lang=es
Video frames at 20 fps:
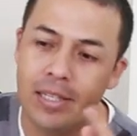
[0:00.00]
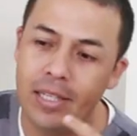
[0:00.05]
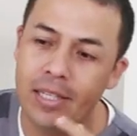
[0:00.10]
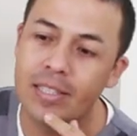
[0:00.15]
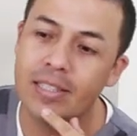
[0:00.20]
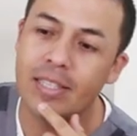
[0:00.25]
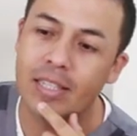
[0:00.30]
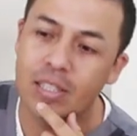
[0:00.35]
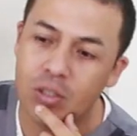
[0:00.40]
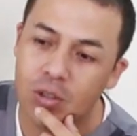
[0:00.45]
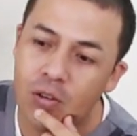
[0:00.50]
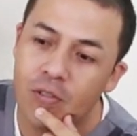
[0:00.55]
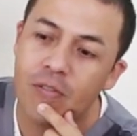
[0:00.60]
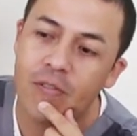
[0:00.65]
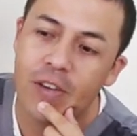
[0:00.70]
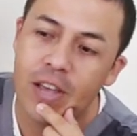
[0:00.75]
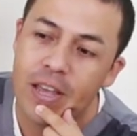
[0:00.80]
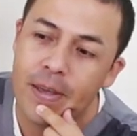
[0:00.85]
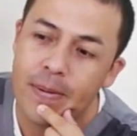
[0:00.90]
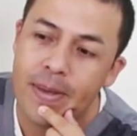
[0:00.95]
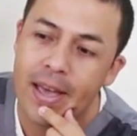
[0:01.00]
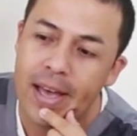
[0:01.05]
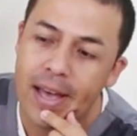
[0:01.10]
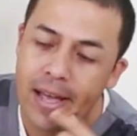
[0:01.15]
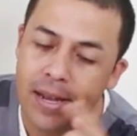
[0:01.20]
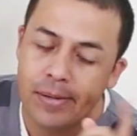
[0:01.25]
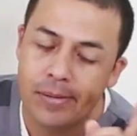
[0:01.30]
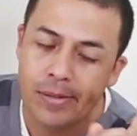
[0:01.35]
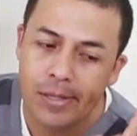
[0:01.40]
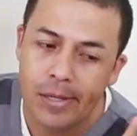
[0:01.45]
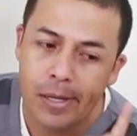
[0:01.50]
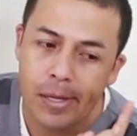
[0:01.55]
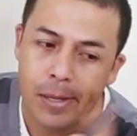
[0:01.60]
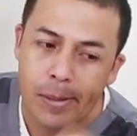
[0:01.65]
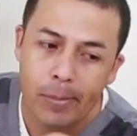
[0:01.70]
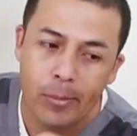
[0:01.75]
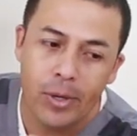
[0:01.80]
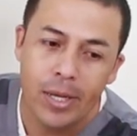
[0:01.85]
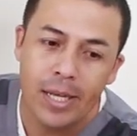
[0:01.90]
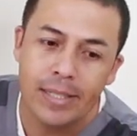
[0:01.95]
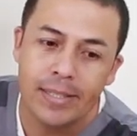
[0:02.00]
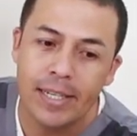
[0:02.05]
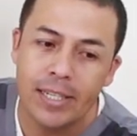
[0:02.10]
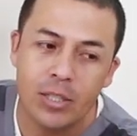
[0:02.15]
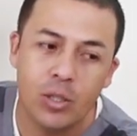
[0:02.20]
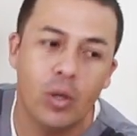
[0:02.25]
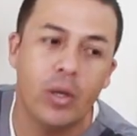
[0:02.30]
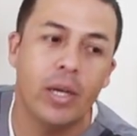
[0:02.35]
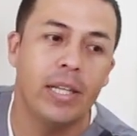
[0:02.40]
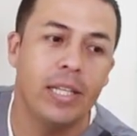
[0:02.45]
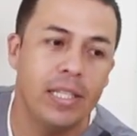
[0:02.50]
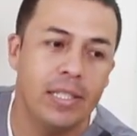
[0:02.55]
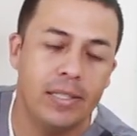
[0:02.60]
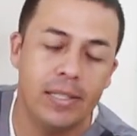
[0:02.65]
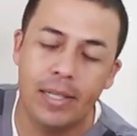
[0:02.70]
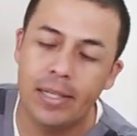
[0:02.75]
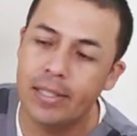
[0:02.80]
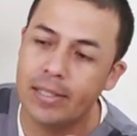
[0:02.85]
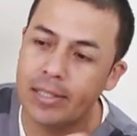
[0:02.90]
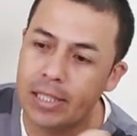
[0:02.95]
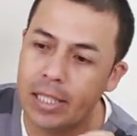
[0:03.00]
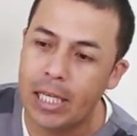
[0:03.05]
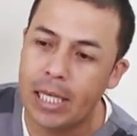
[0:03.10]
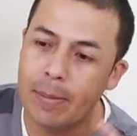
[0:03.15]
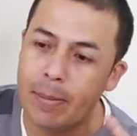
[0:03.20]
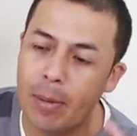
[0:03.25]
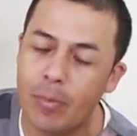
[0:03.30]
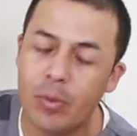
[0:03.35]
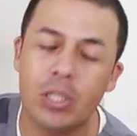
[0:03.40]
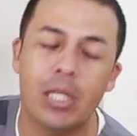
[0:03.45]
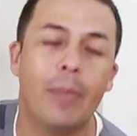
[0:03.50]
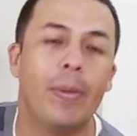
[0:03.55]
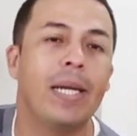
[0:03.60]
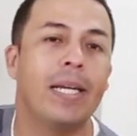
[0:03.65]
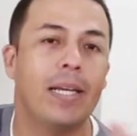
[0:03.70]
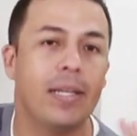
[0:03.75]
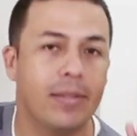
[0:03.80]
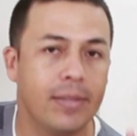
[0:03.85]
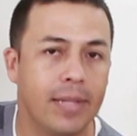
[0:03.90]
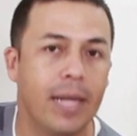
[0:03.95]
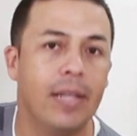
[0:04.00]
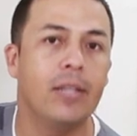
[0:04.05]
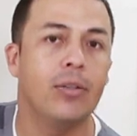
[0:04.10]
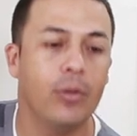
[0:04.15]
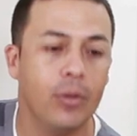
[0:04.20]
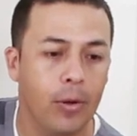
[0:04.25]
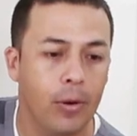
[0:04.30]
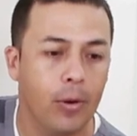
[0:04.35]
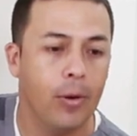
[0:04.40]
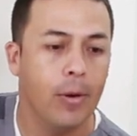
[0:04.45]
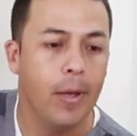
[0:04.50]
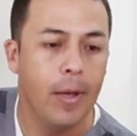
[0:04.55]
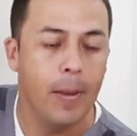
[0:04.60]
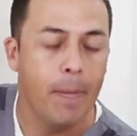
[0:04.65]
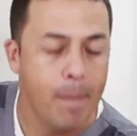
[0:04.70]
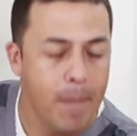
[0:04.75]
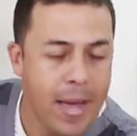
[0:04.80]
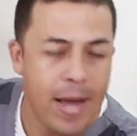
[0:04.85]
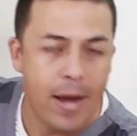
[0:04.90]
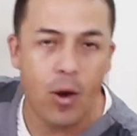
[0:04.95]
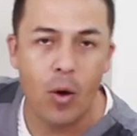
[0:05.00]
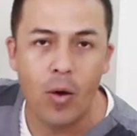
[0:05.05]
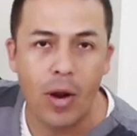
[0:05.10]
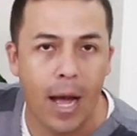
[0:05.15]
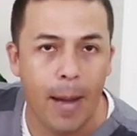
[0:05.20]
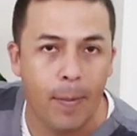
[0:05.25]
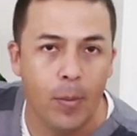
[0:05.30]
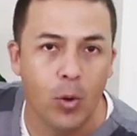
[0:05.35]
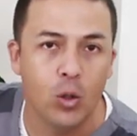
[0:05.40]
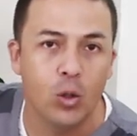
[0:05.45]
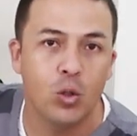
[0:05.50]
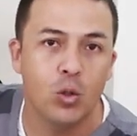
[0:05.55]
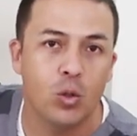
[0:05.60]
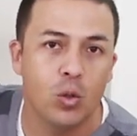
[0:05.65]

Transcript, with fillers: tienes razón Fabian, voy a hacer eso que dices y vamos a ver qué tanto mejoramos.